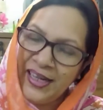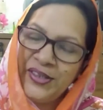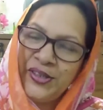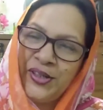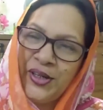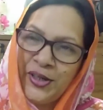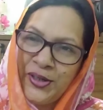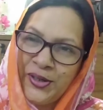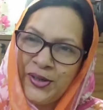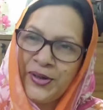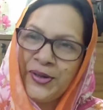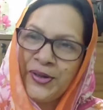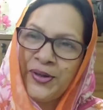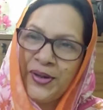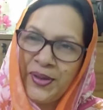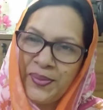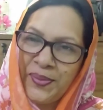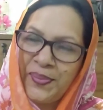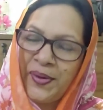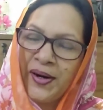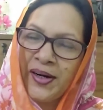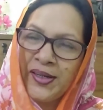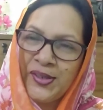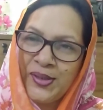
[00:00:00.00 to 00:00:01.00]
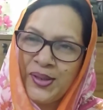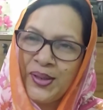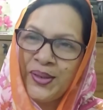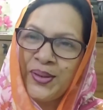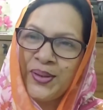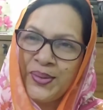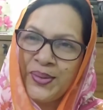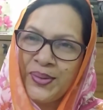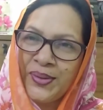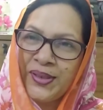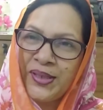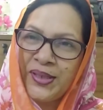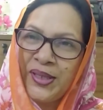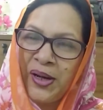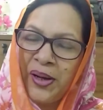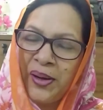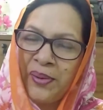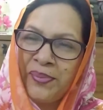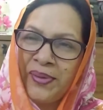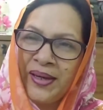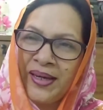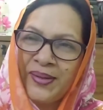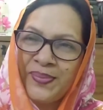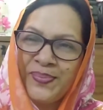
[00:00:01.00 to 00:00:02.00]
টিকটিক করে পড়াশোনা তো করতে
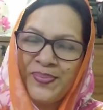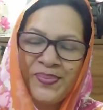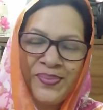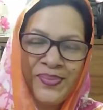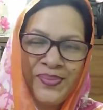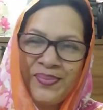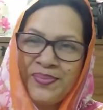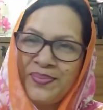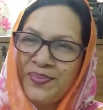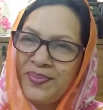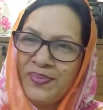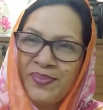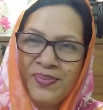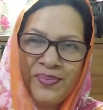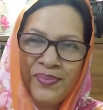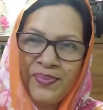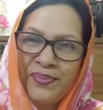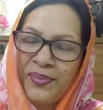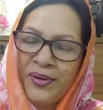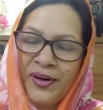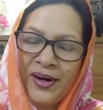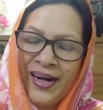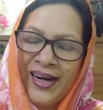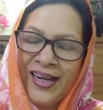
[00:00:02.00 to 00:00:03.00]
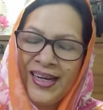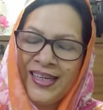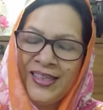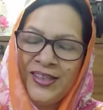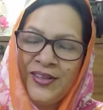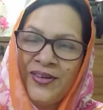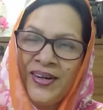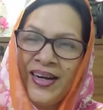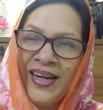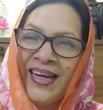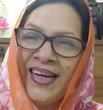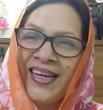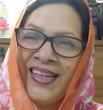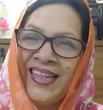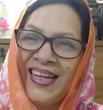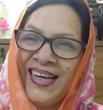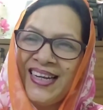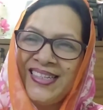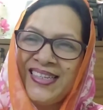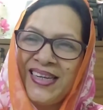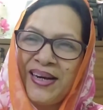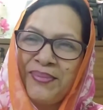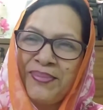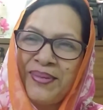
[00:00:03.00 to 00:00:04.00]
হবে পড়ালেখা তো রেখে
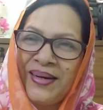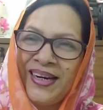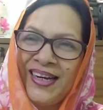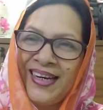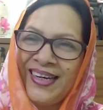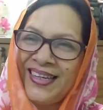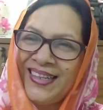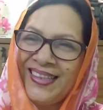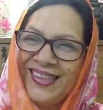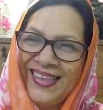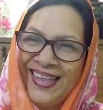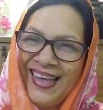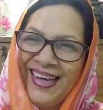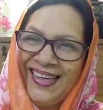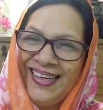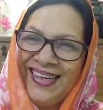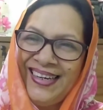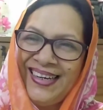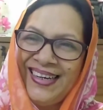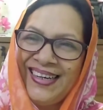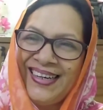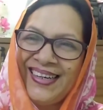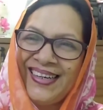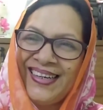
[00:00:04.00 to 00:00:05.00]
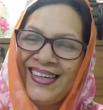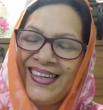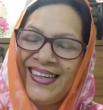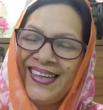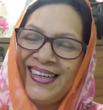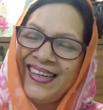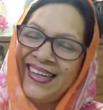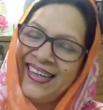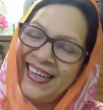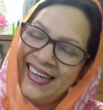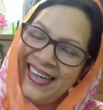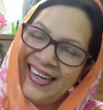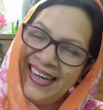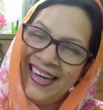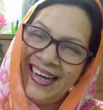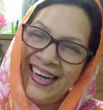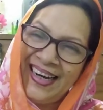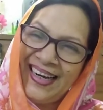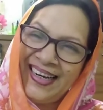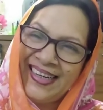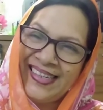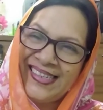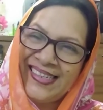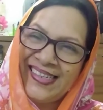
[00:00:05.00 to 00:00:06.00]
দেওয়া যাবে না তাই না
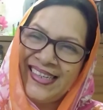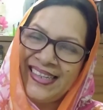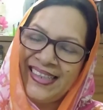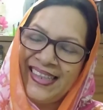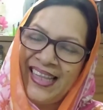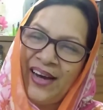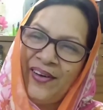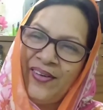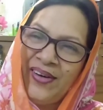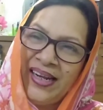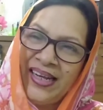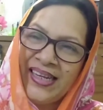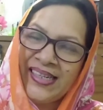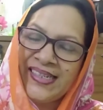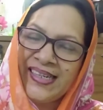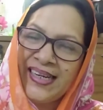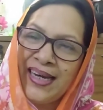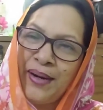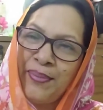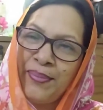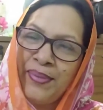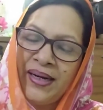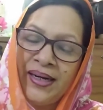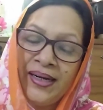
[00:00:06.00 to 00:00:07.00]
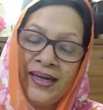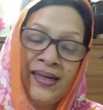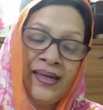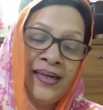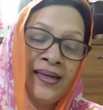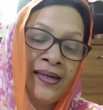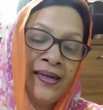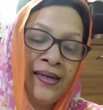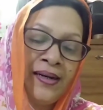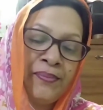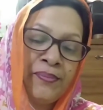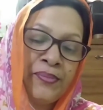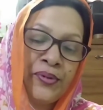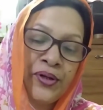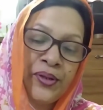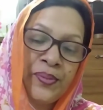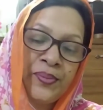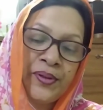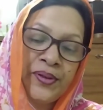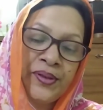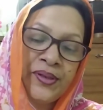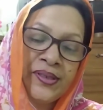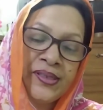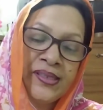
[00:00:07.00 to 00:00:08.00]
আচ্ছা তাহলে আজকে আমরা
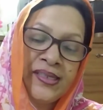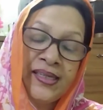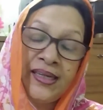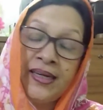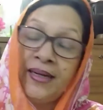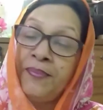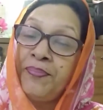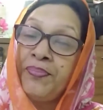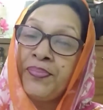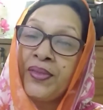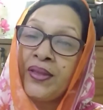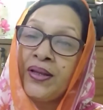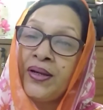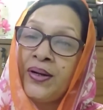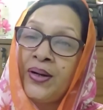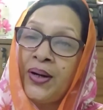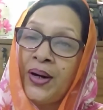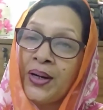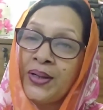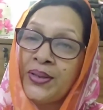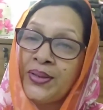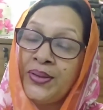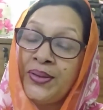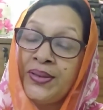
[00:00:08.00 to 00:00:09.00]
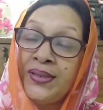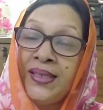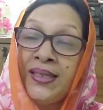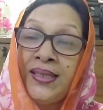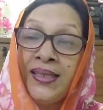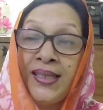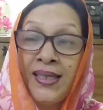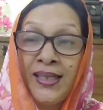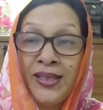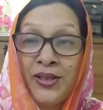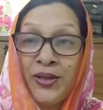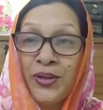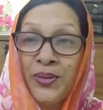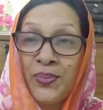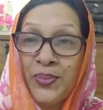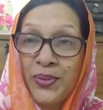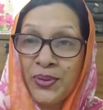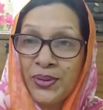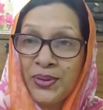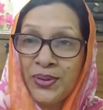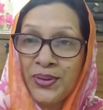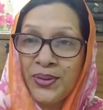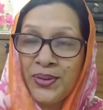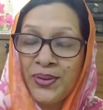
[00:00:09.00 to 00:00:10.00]
পড়ব হচ্ছে অর্থনীতি দ্বিতীয়
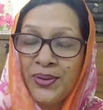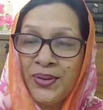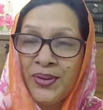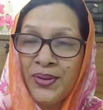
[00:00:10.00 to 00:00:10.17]
পত্র